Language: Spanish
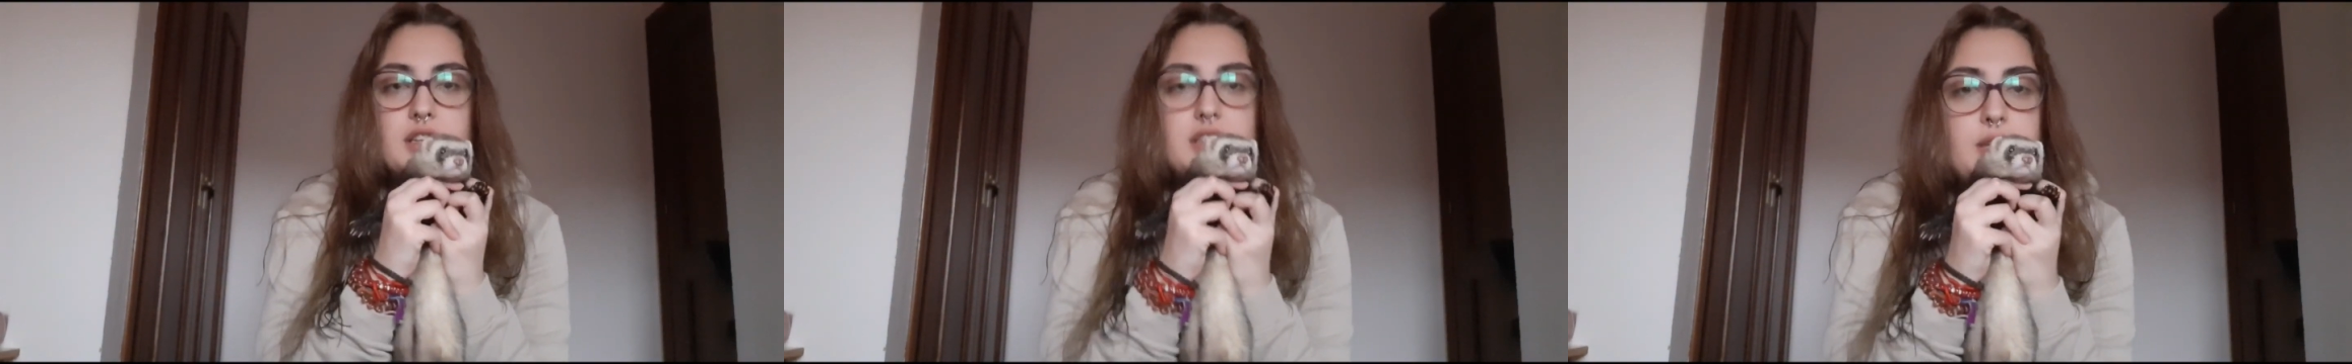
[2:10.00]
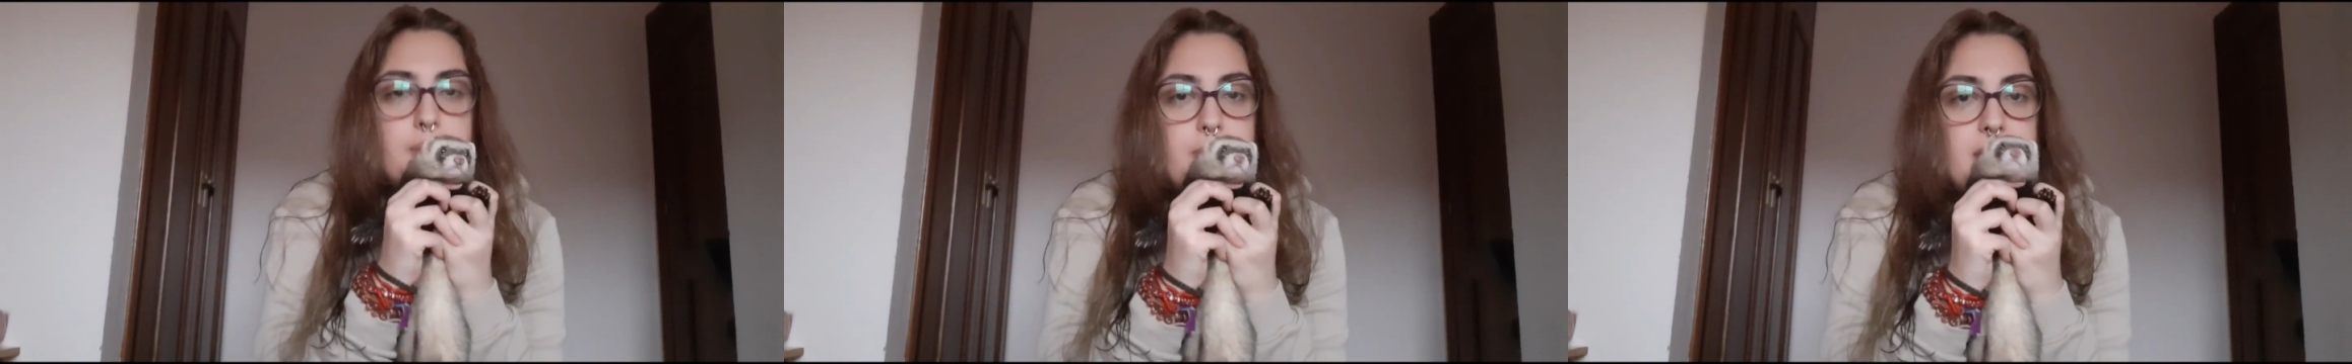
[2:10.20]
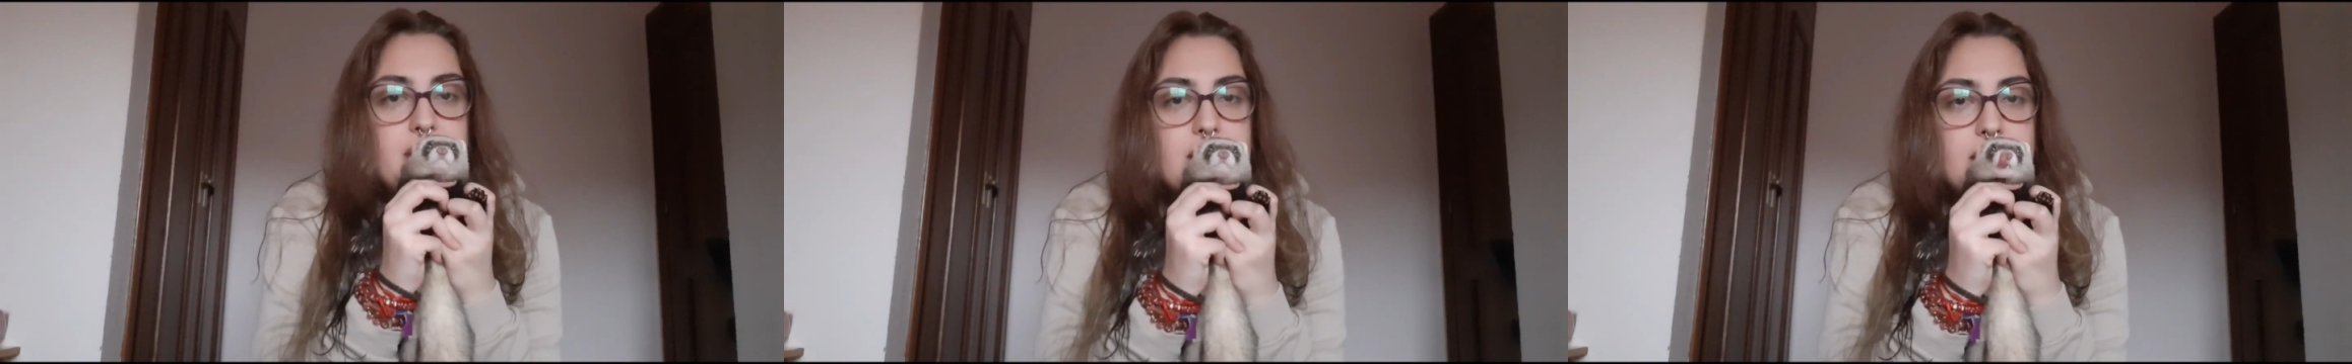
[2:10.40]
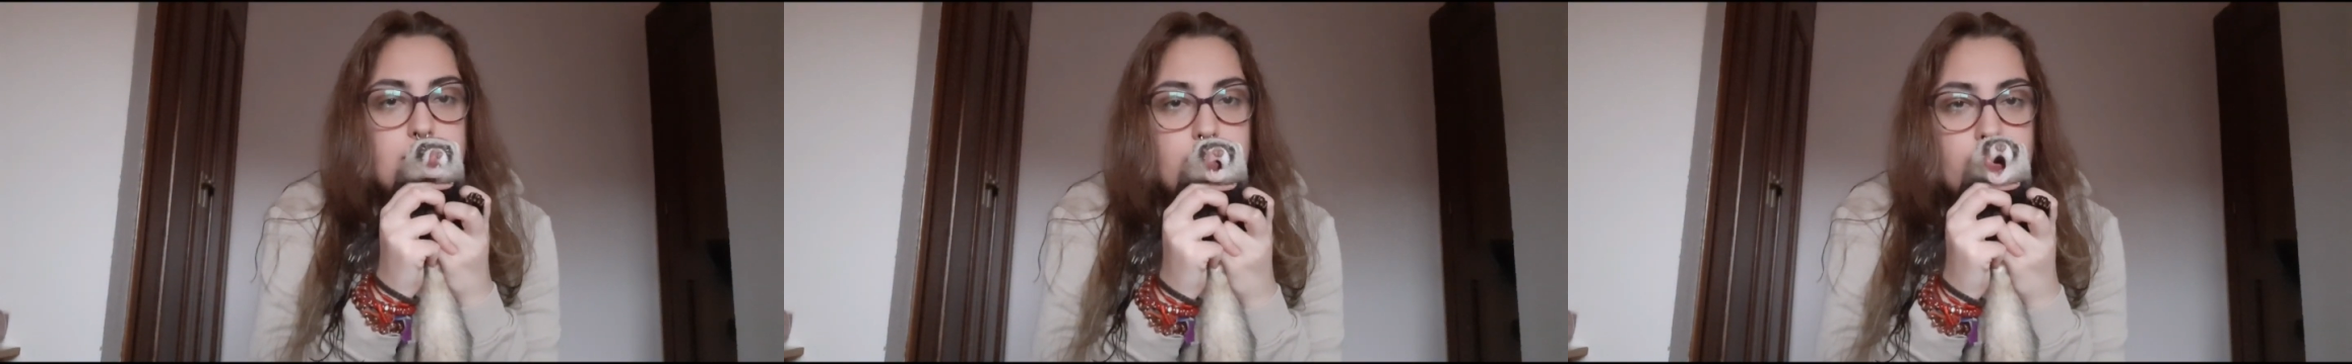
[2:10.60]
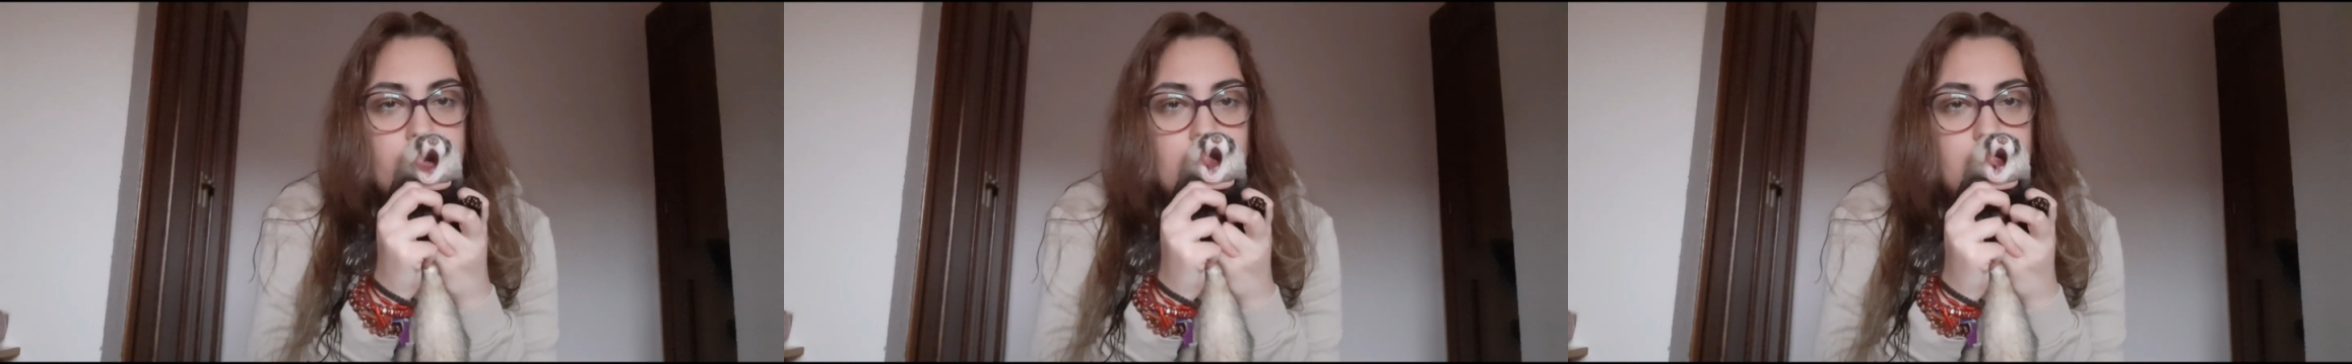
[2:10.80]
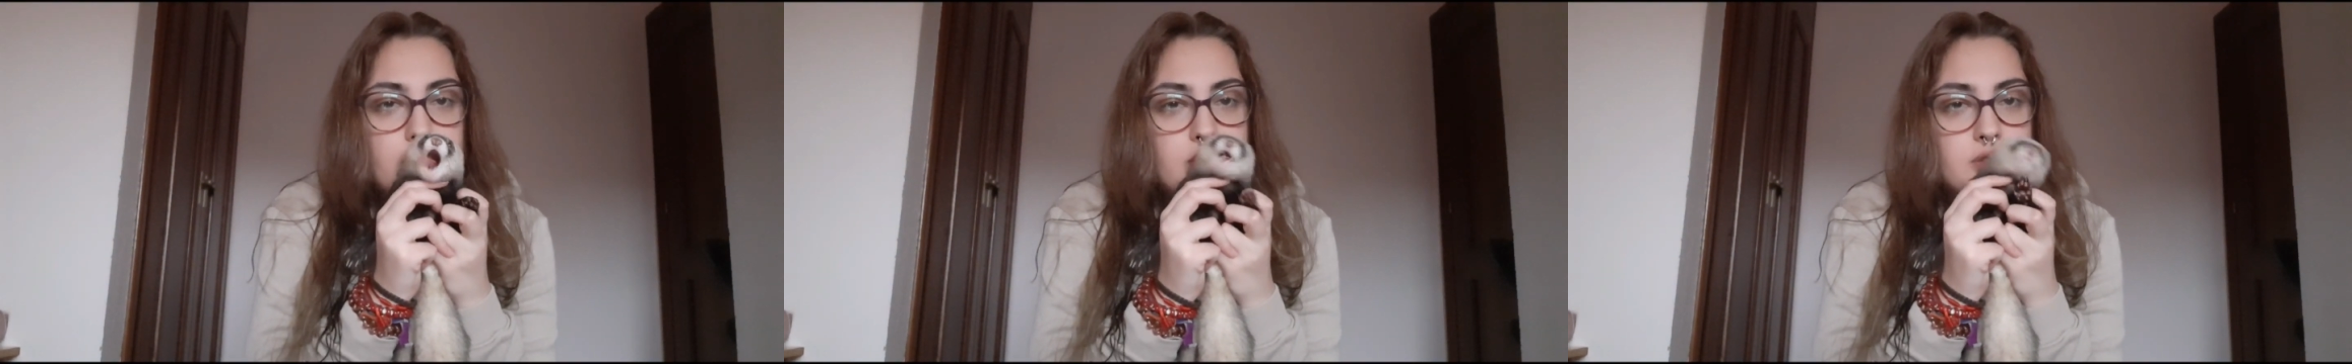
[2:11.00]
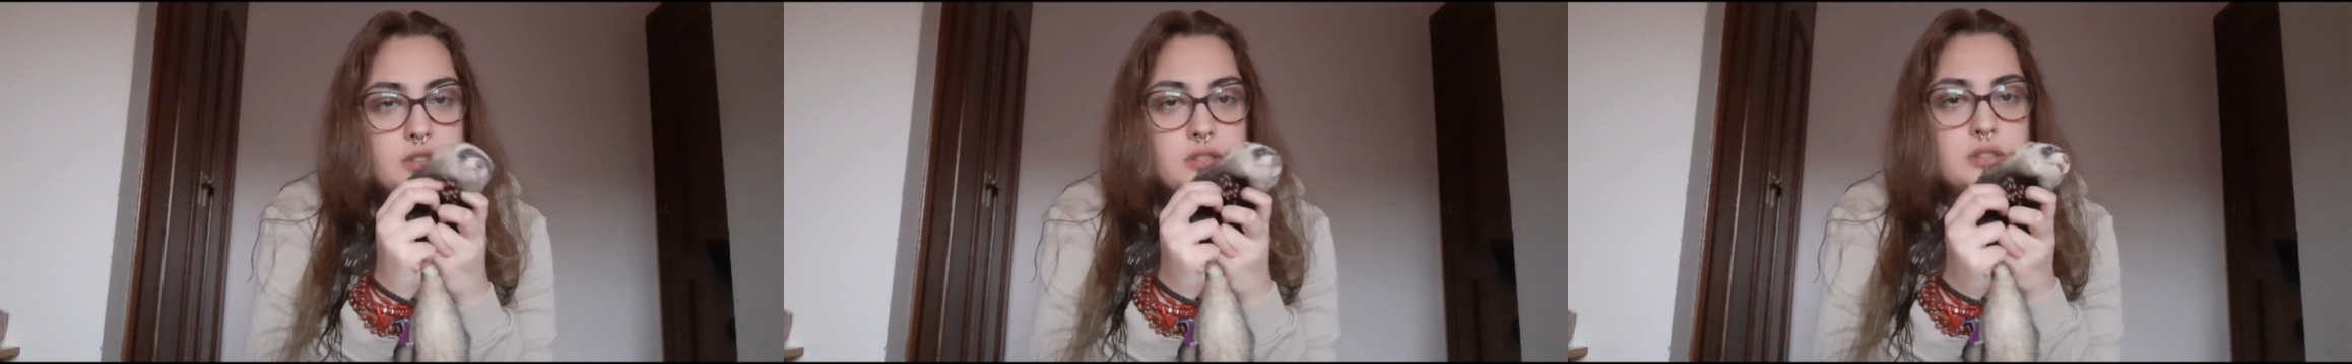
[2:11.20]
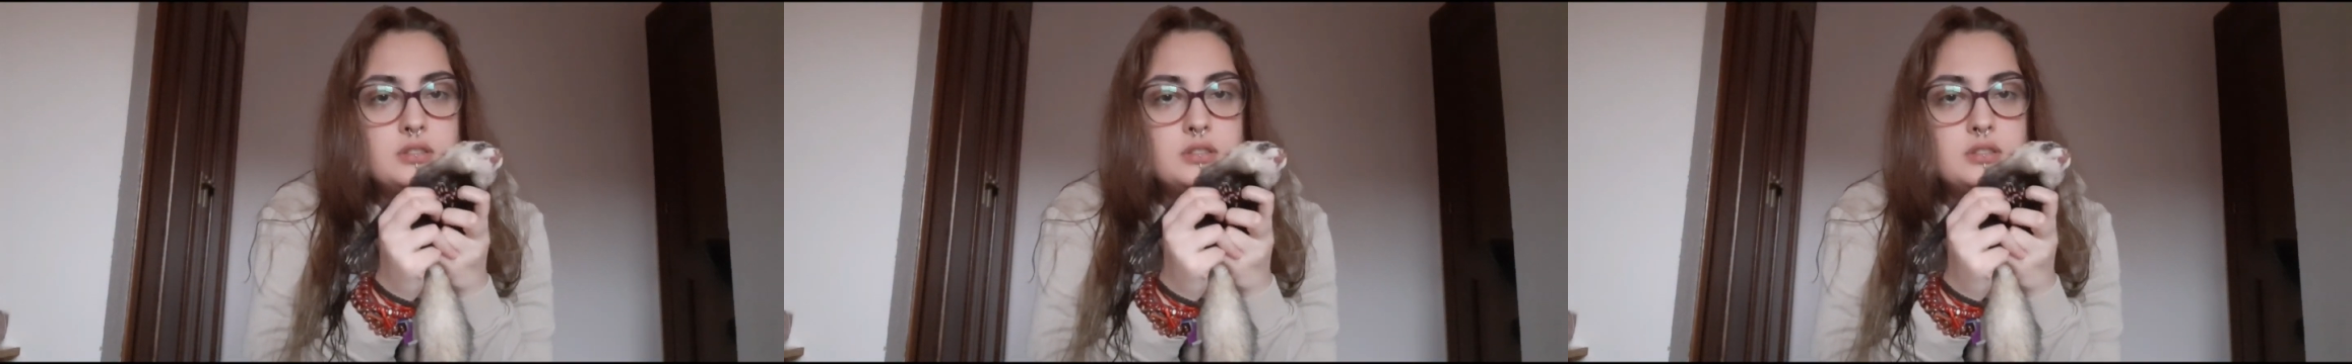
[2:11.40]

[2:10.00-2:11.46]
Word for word: Despídete, por favor.